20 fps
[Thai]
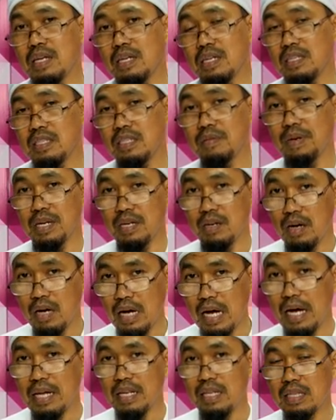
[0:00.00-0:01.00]
11เราะ
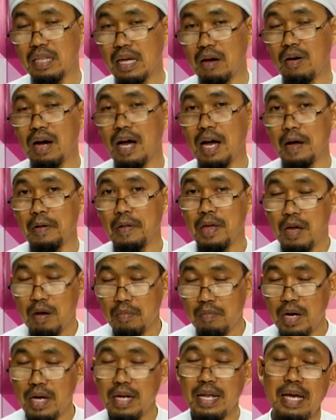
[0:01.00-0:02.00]
กะอะห์แต่ว่า
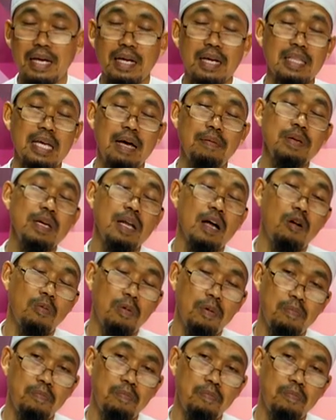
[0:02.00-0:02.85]
เมื่อใดก็ตามที่เรา